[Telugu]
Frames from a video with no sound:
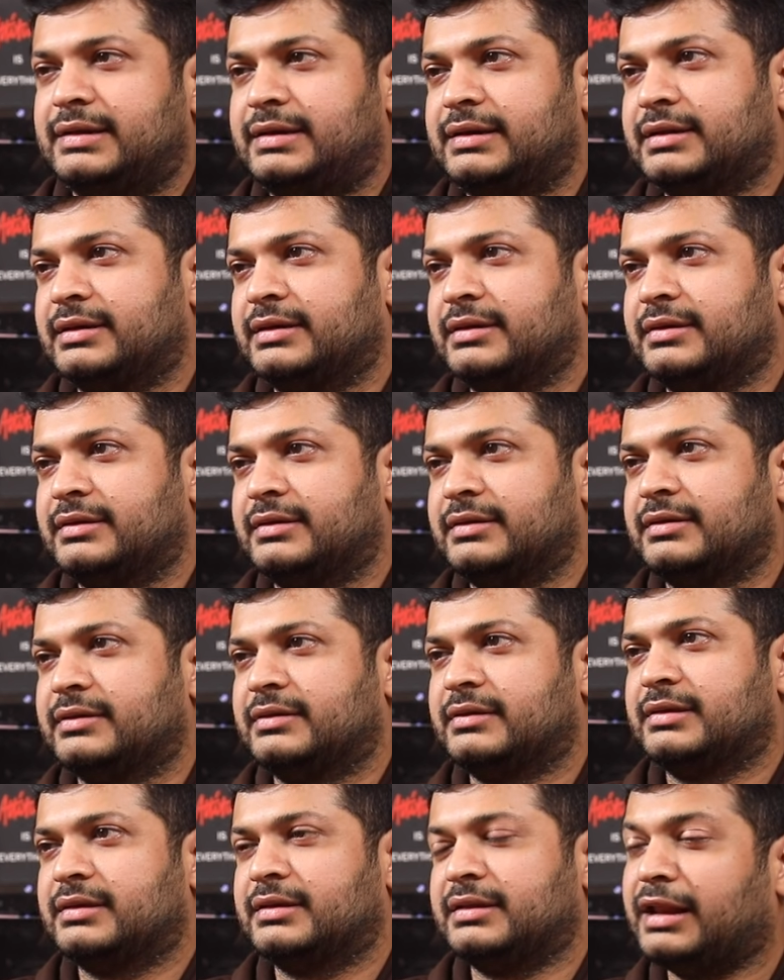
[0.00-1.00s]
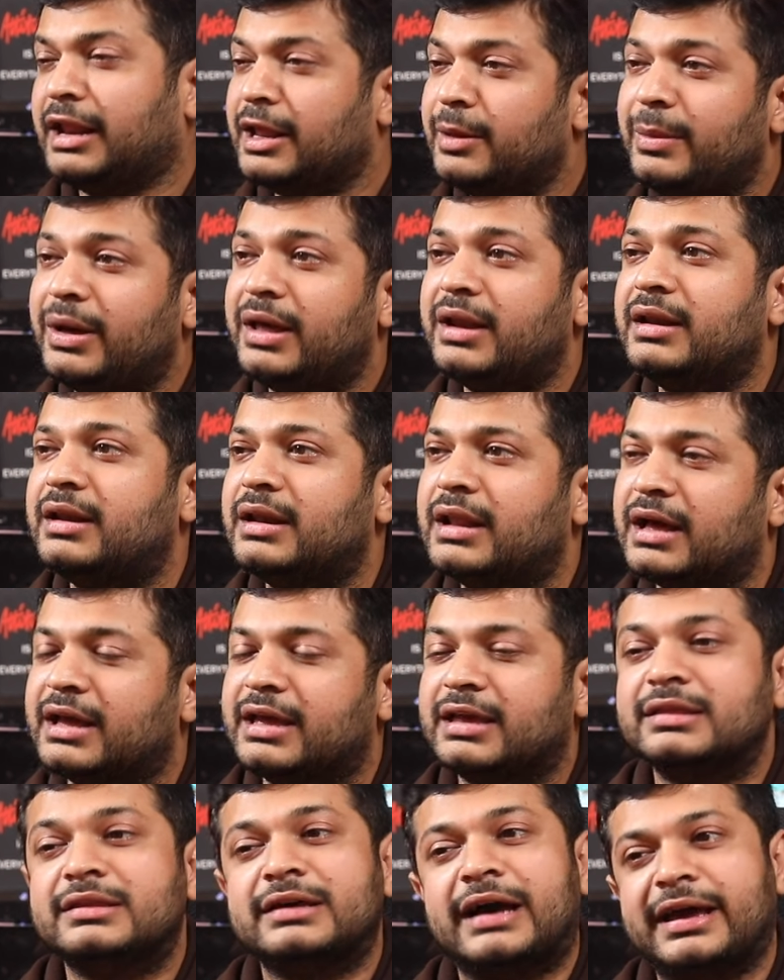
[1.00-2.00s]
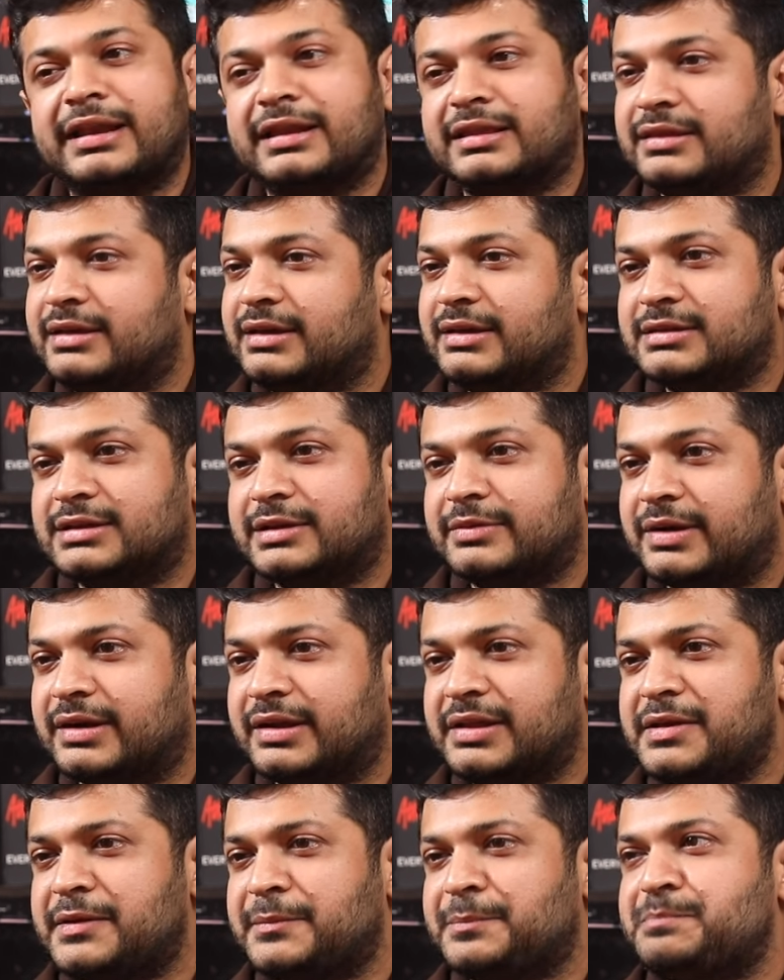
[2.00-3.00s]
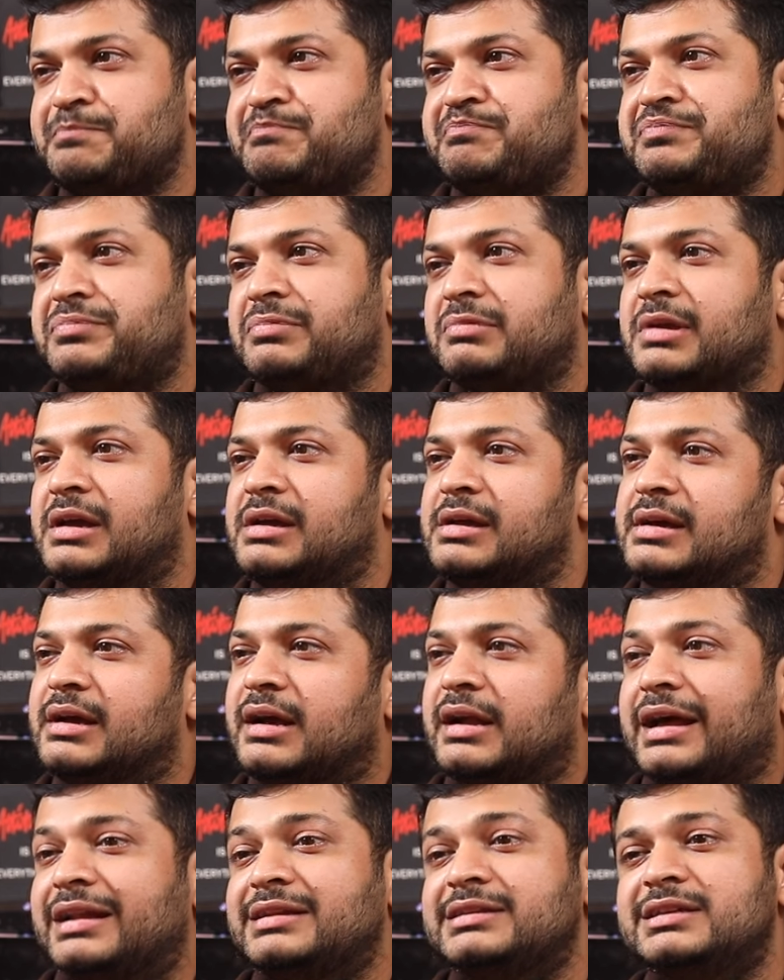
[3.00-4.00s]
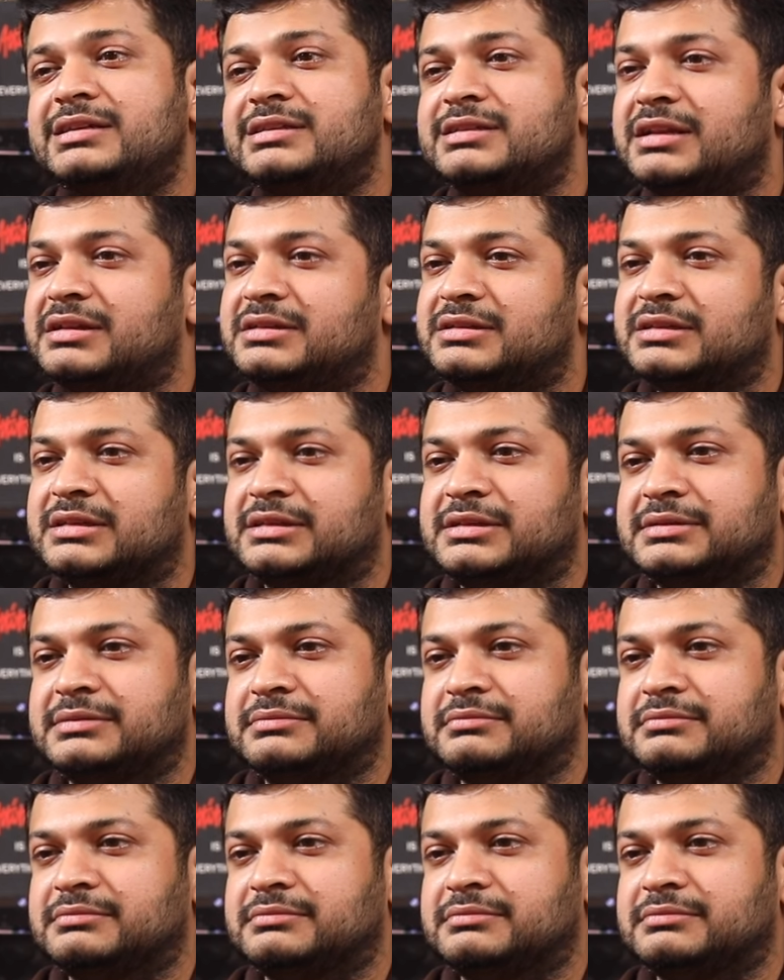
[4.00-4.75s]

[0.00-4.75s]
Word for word: అంటే రెహమాన్ నాకు ఎందుకు ఆయన ఎందుకు ఇష్టం అంటే కన్సిస్టెన్సీ